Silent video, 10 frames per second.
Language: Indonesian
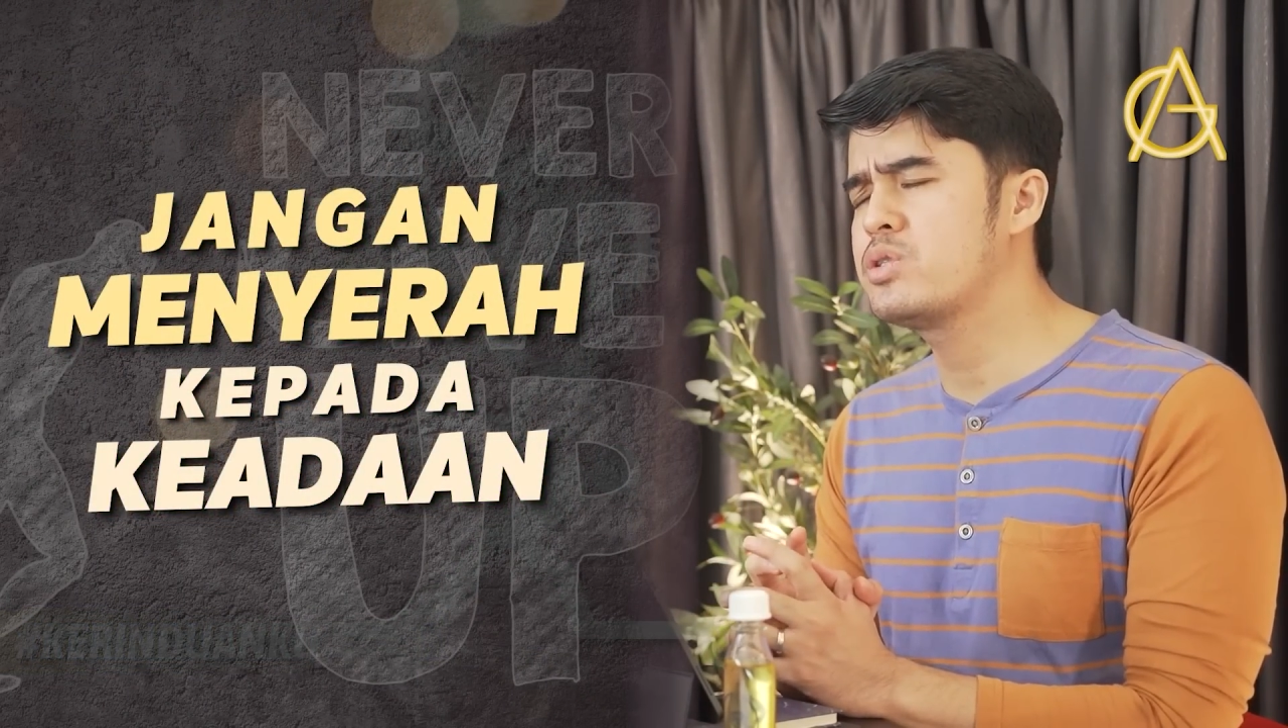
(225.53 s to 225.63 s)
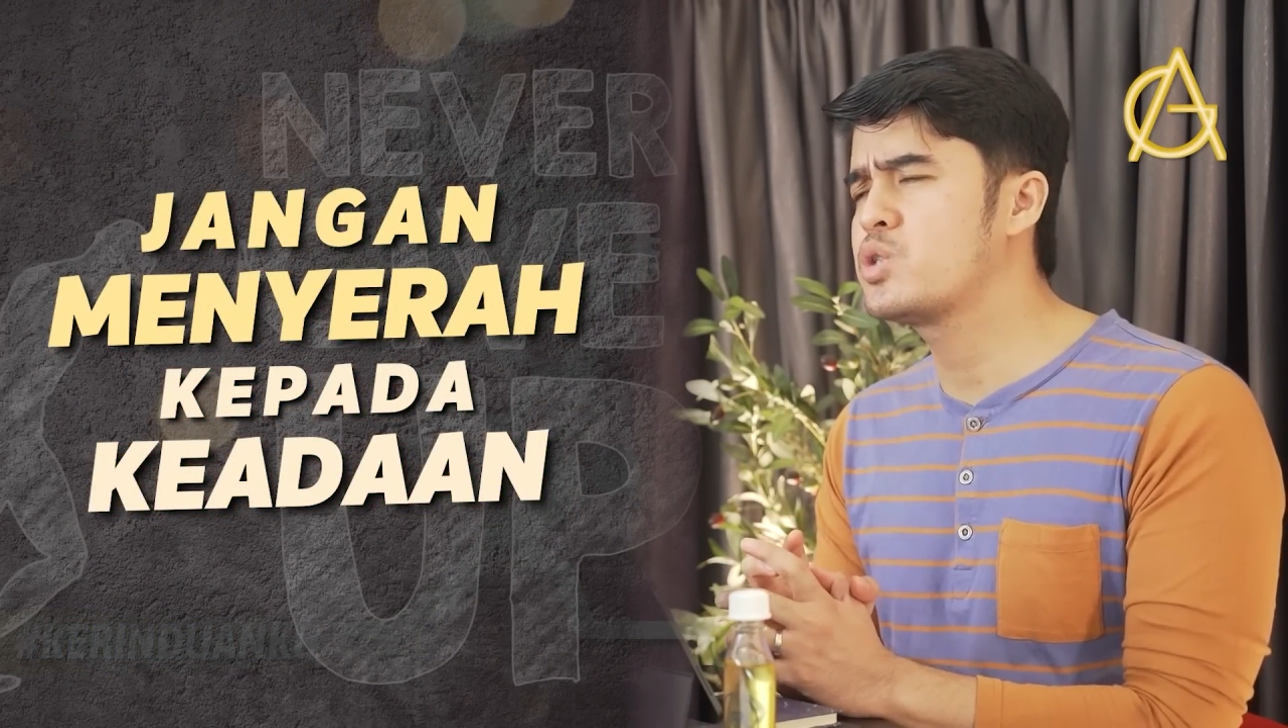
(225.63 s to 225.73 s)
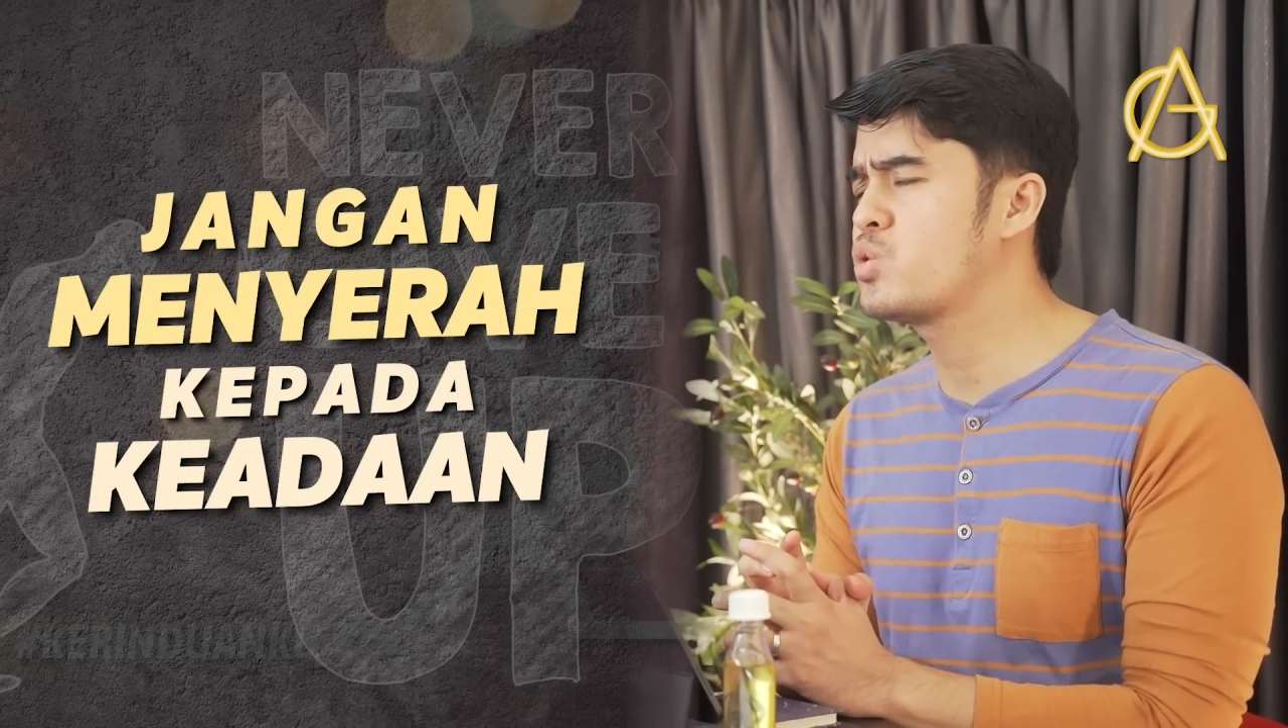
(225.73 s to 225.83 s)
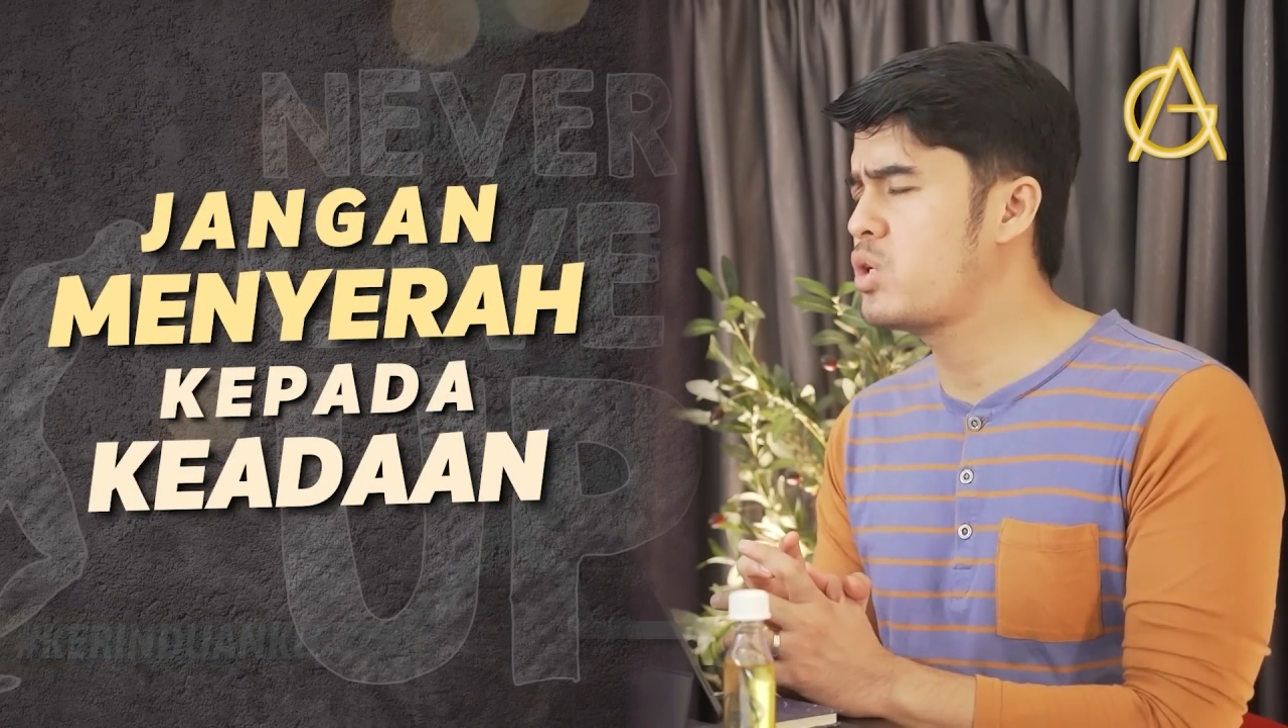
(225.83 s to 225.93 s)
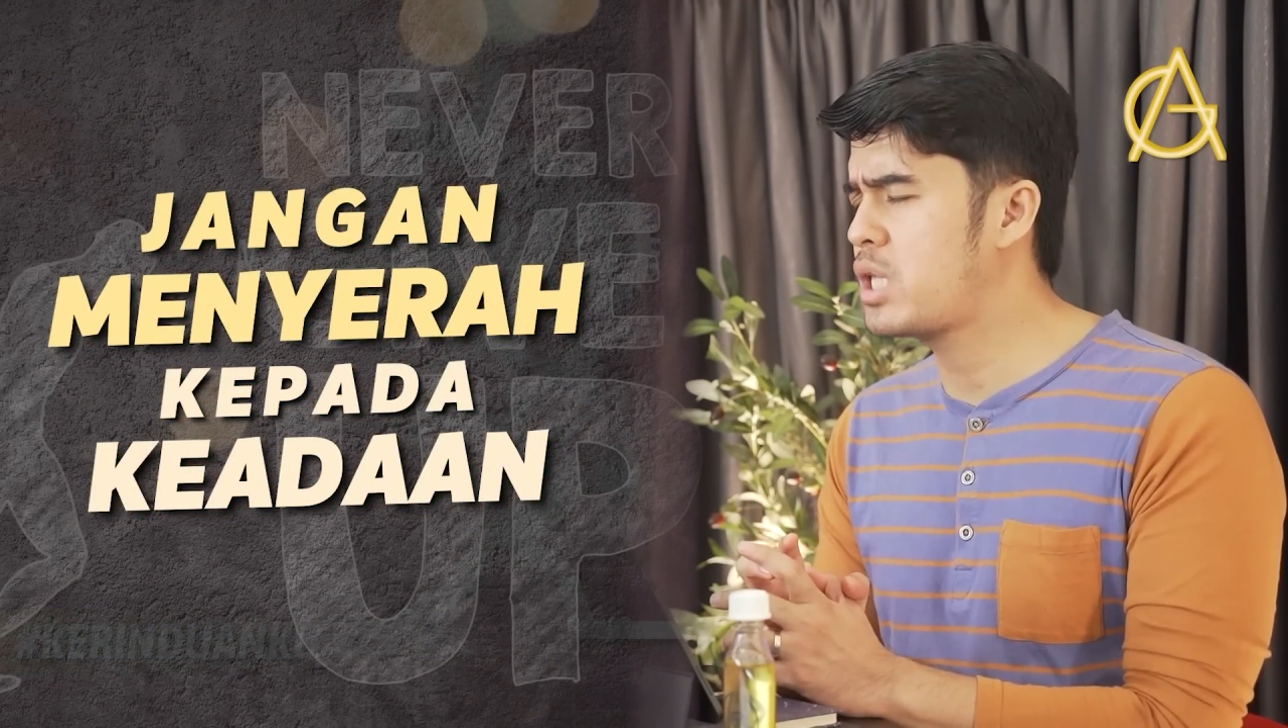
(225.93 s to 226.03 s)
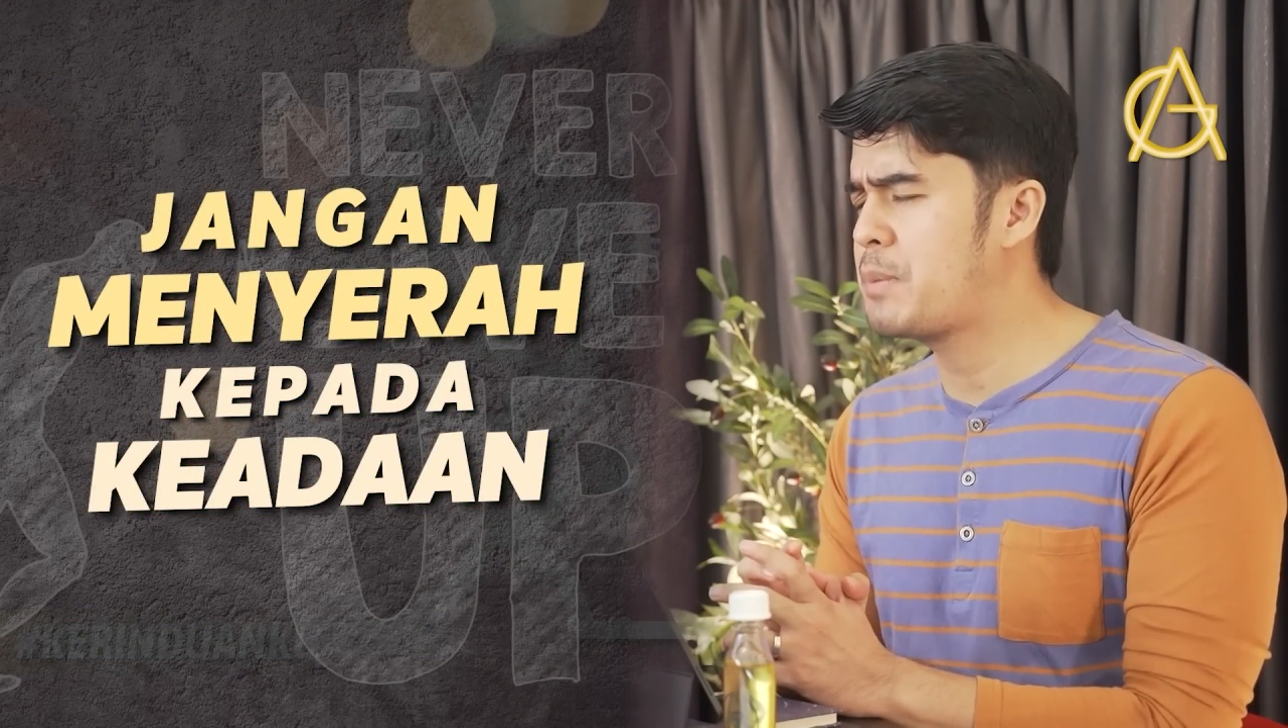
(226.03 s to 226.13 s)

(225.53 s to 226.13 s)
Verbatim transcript: sesulit